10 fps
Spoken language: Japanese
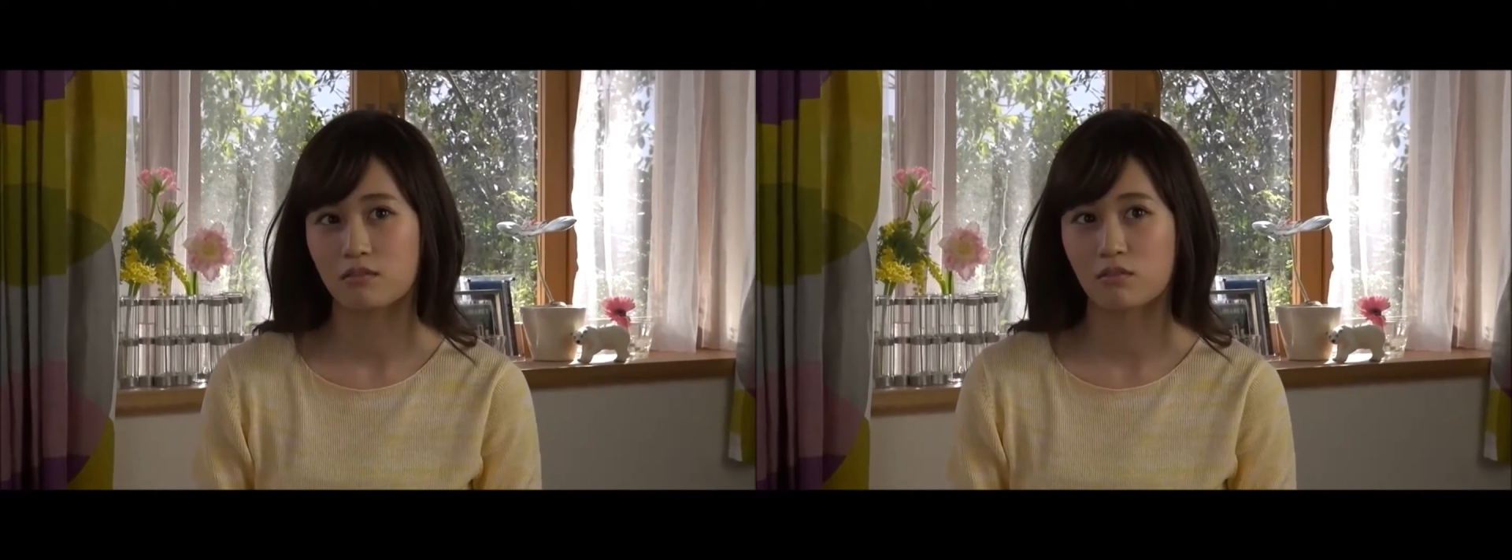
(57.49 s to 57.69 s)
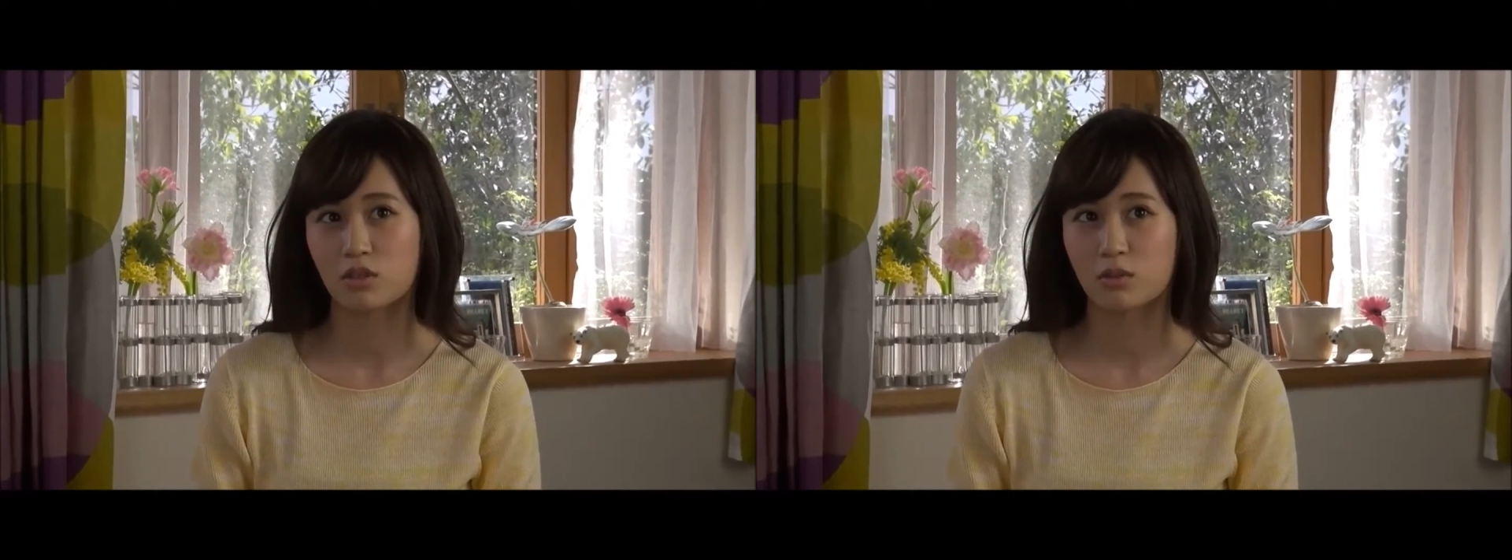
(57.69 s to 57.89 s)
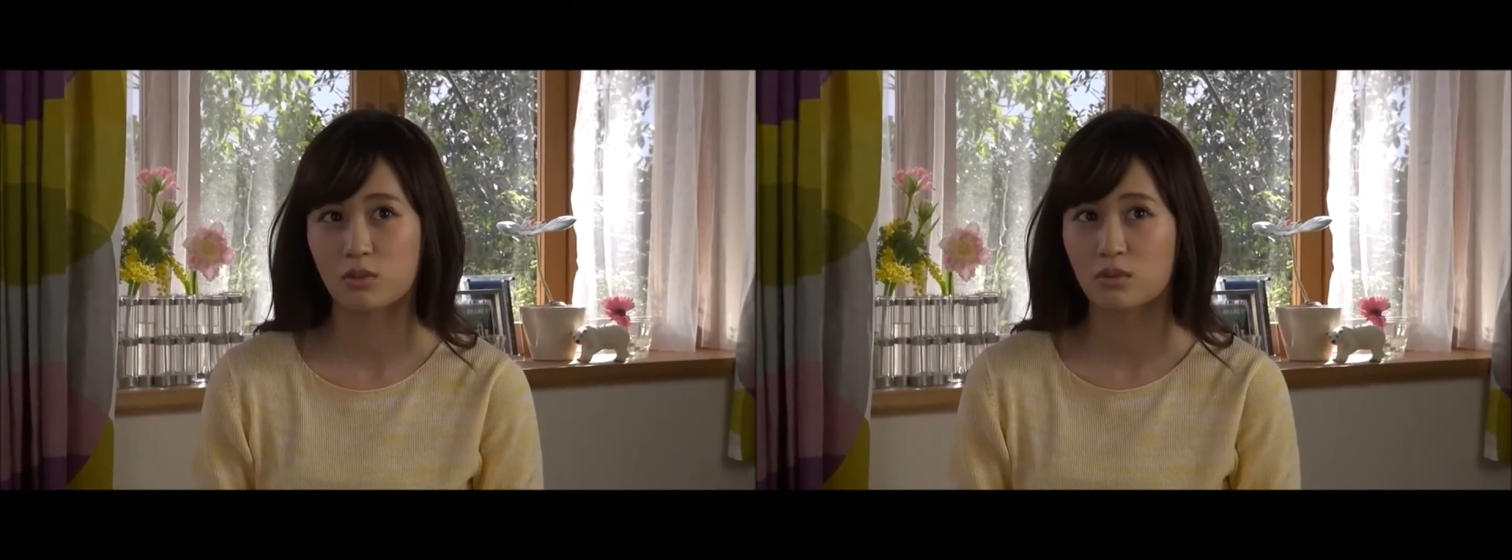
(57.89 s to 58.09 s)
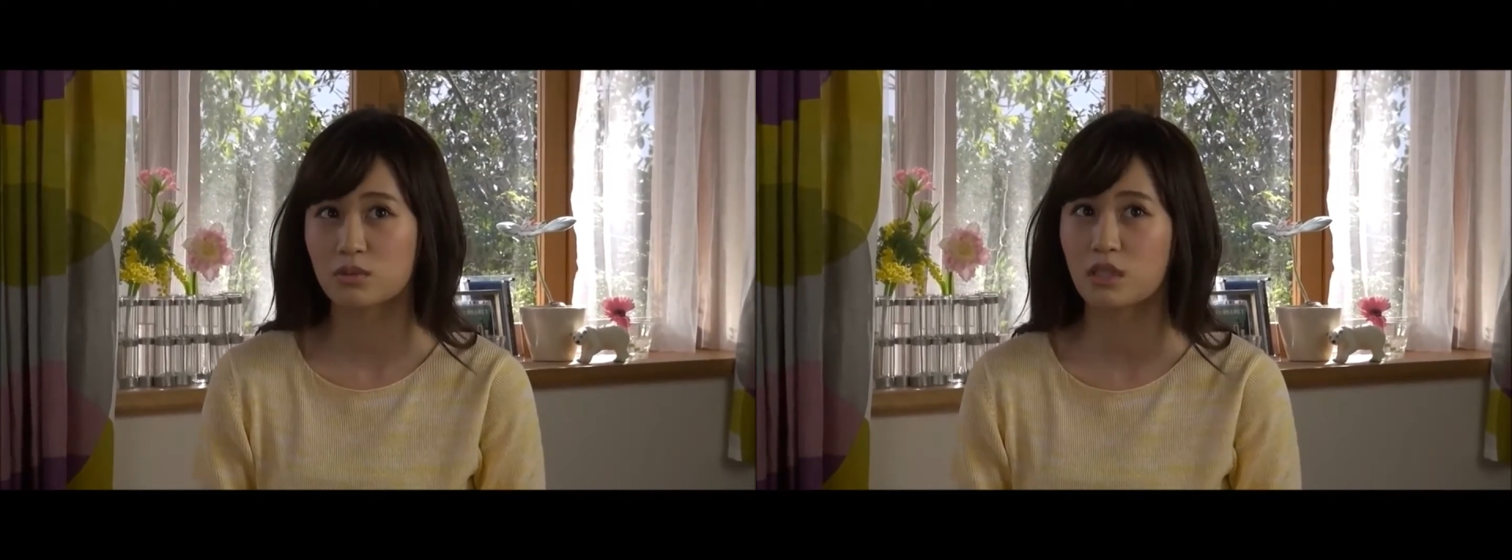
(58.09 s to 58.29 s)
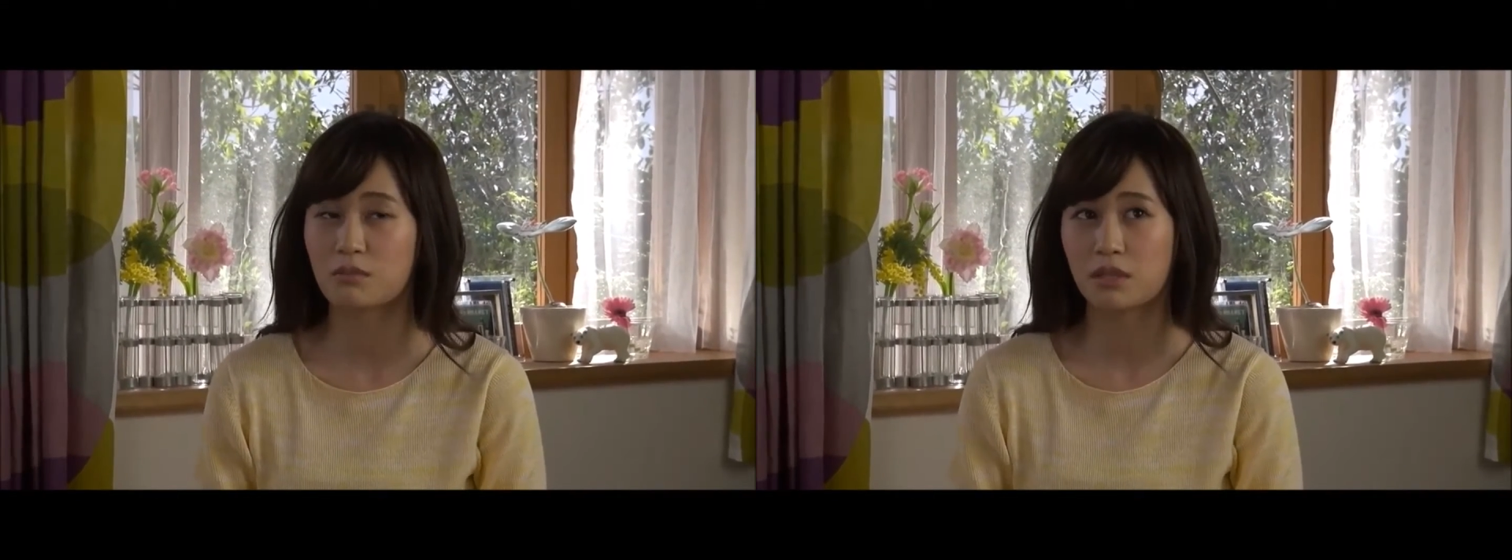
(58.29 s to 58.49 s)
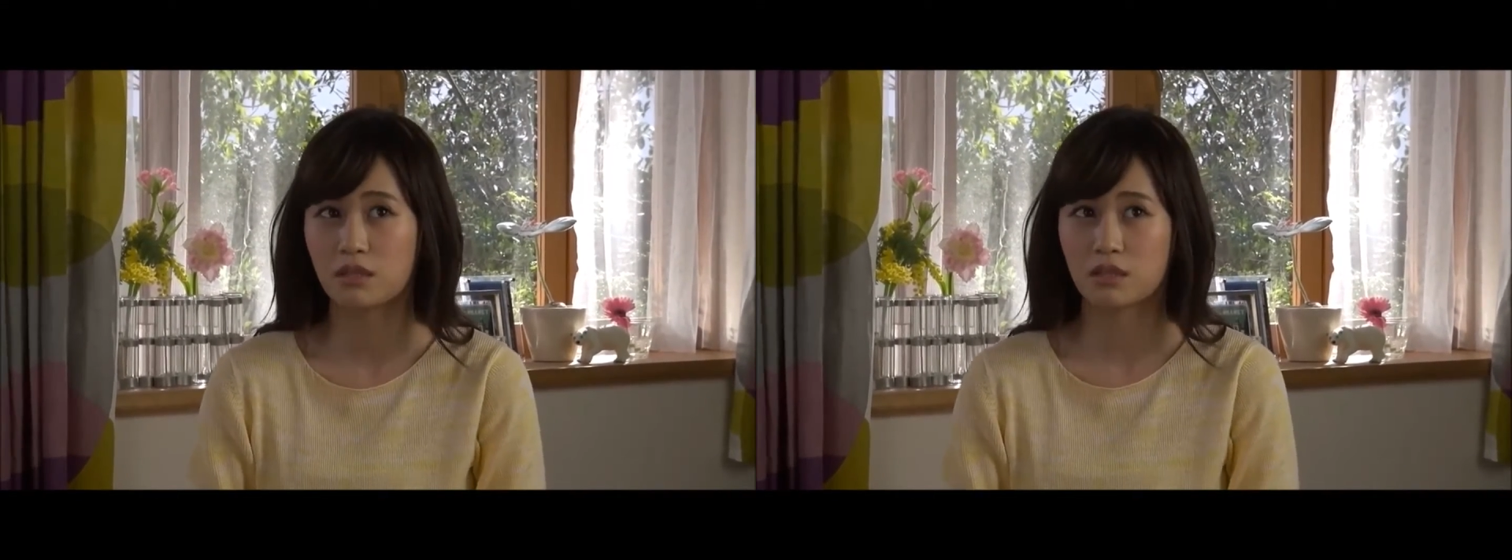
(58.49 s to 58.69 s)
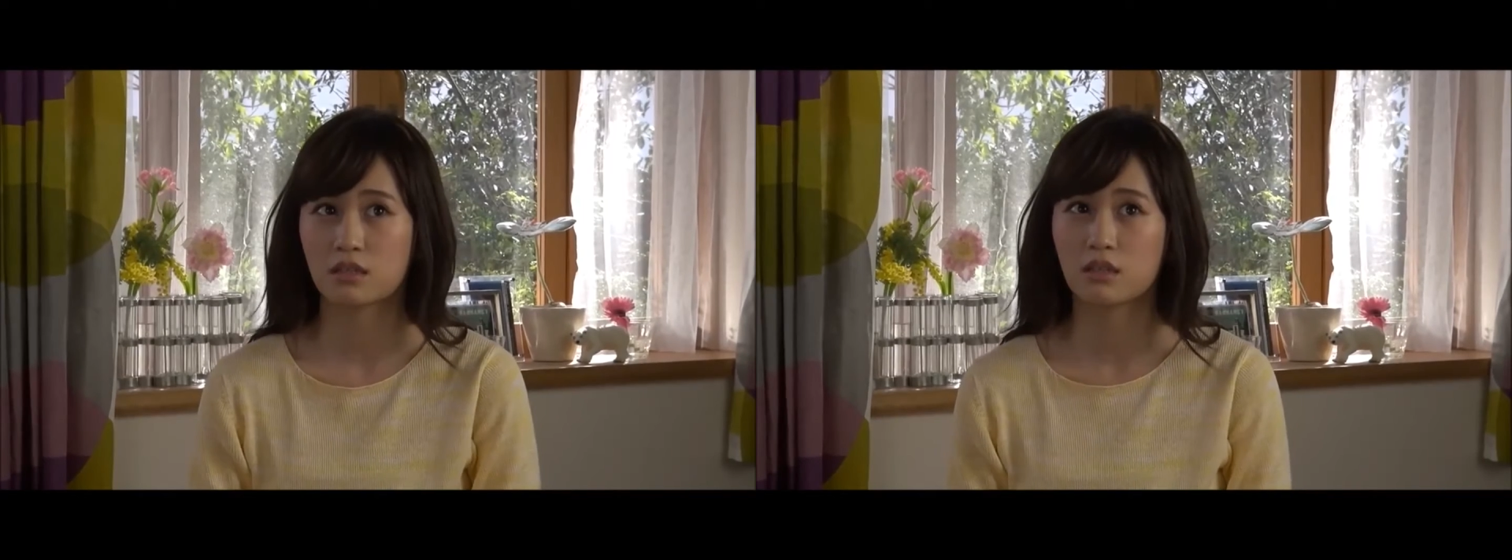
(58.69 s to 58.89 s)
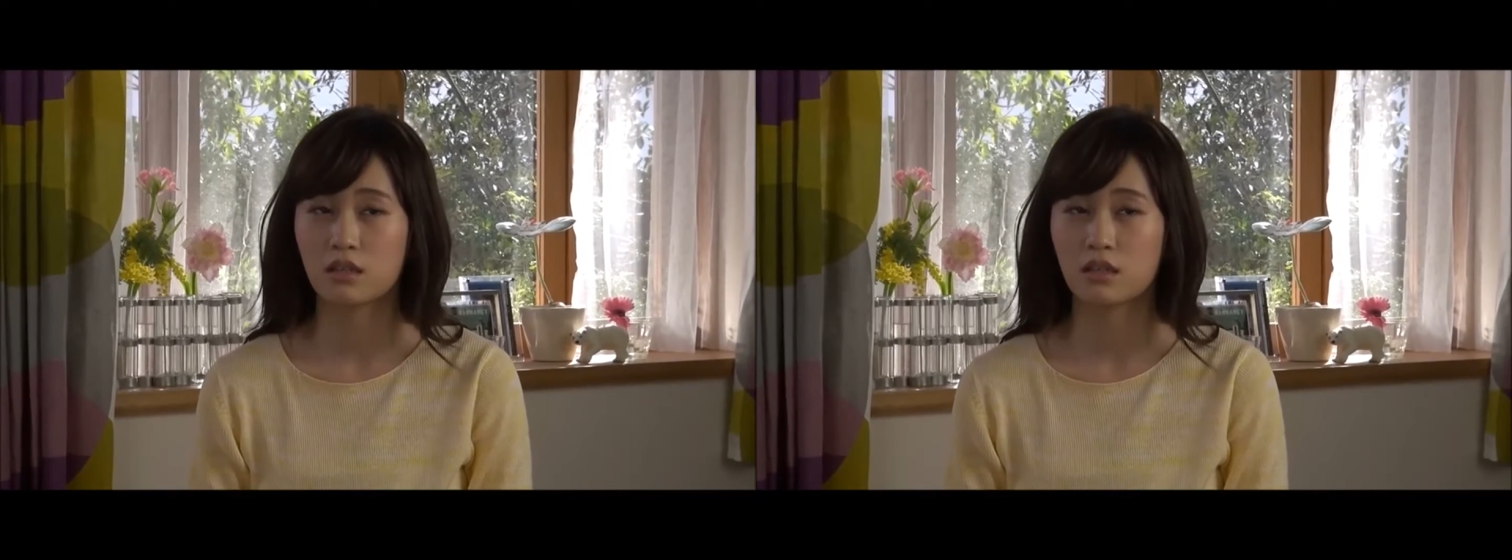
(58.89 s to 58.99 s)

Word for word: 本当にお父さんみたい